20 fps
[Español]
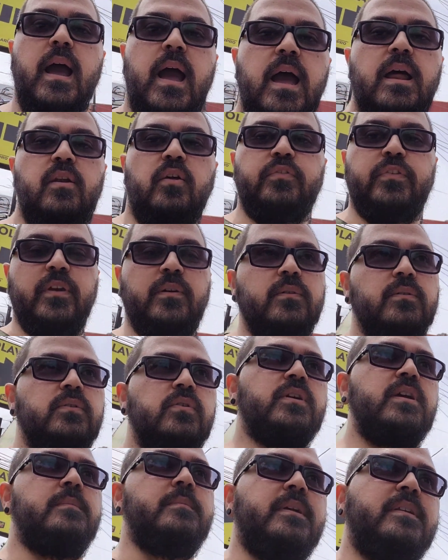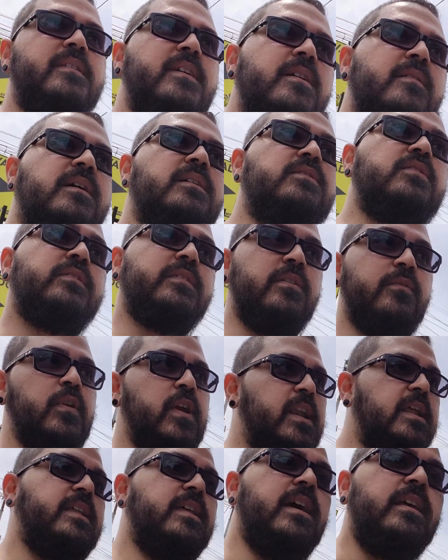A lo segundo que me lleva, entonces en
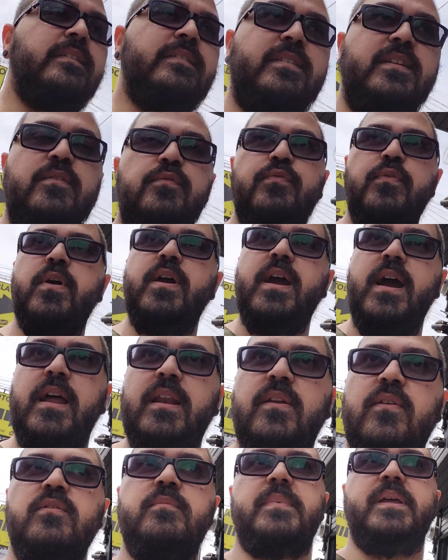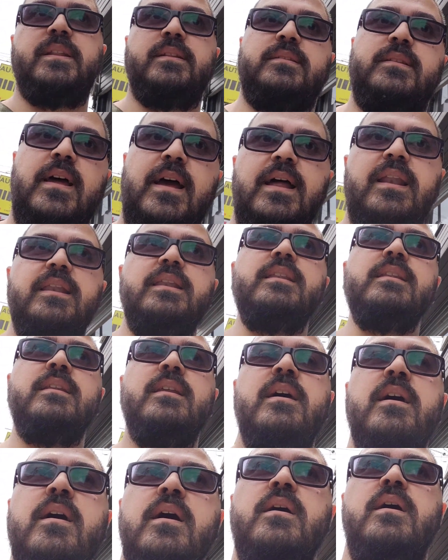realidad si fue algo mental,
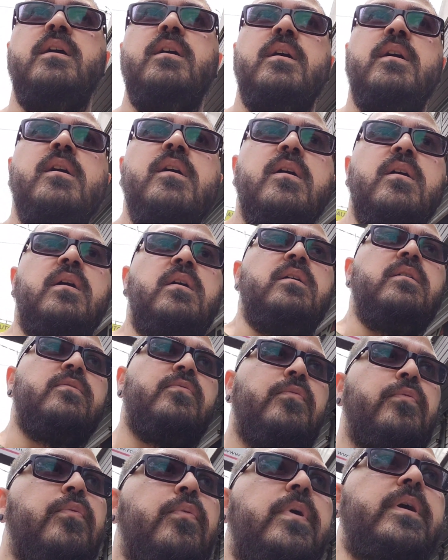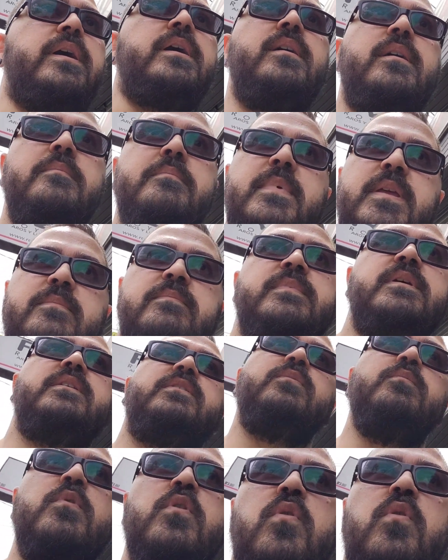fue mi mismo